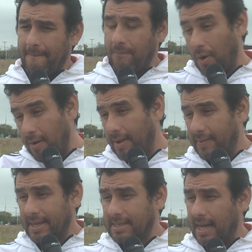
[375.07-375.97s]
vuelve
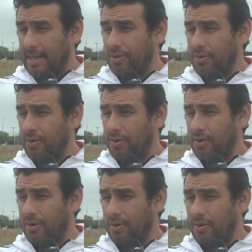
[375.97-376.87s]
Andrés
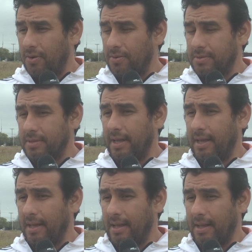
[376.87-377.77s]
Santo,
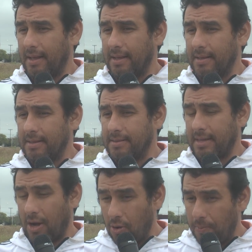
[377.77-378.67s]
eh,
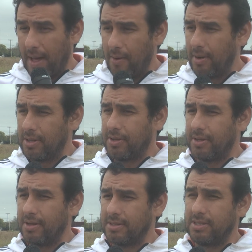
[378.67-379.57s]
se acopla de vuelta
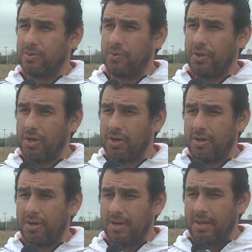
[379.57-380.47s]
a Dios
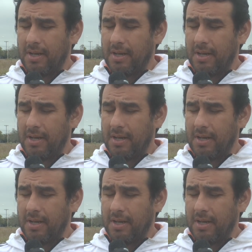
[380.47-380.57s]
Cinturión,